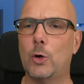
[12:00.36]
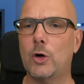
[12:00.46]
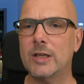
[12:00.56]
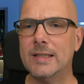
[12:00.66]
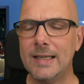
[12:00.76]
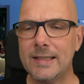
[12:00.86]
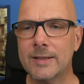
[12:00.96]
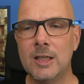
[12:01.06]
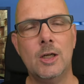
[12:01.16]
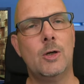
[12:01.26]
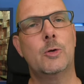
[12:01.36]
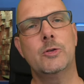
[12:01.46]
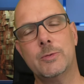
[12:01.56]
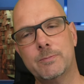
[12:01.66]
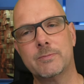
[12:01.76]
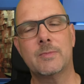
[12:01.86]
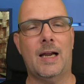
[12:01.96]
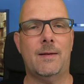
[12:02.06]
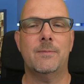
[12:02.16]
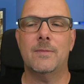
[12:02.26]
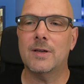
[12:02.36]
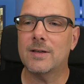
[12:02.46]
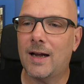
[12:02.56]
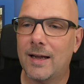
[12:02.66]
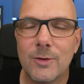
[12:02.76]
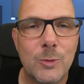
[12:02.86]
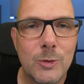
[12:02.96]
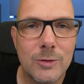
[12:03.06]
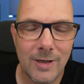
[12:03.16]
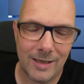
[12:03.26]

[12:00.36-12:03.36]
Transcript: noch nicht. Und ja, äh, alle guten,